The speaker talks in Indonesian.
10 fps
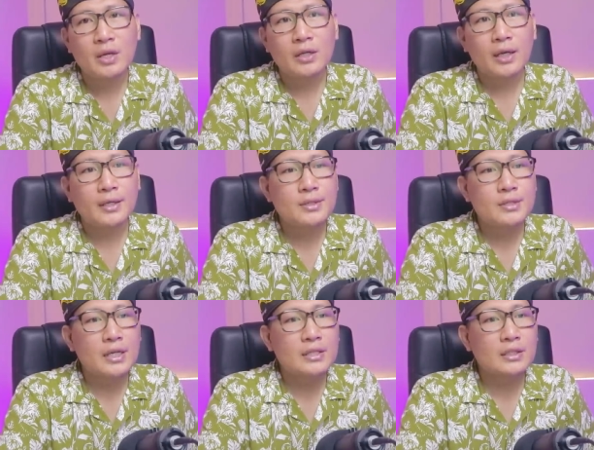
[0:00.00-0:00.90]
Dan
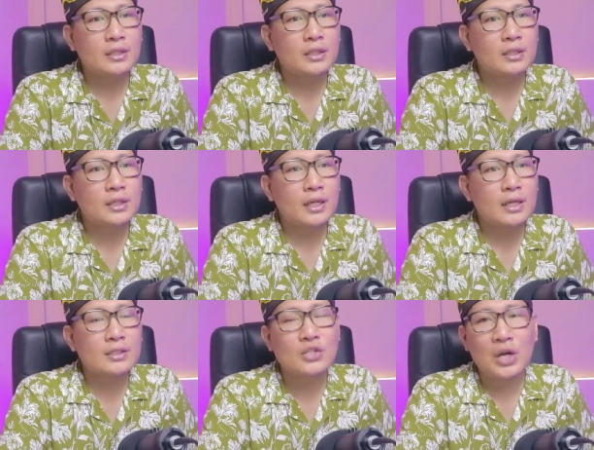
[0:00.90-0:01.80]
saya sendiri
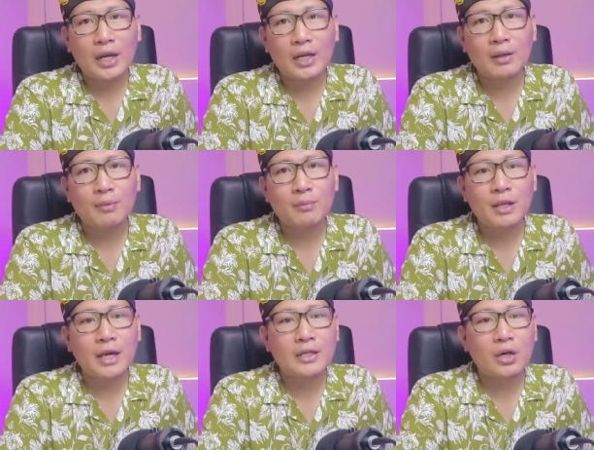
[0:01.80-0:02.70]
tidak sejalan
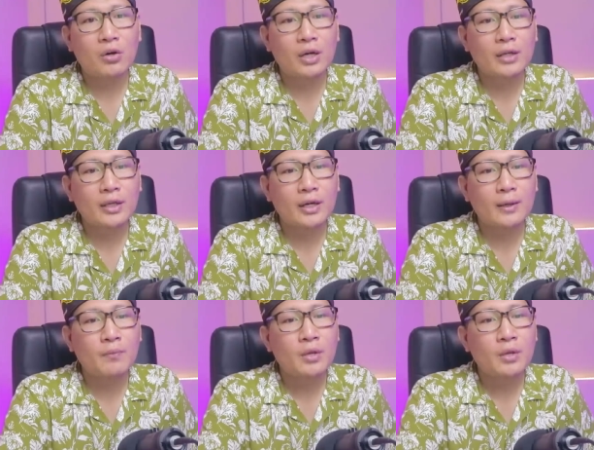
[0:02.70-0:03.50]
apabila ada orang orang yang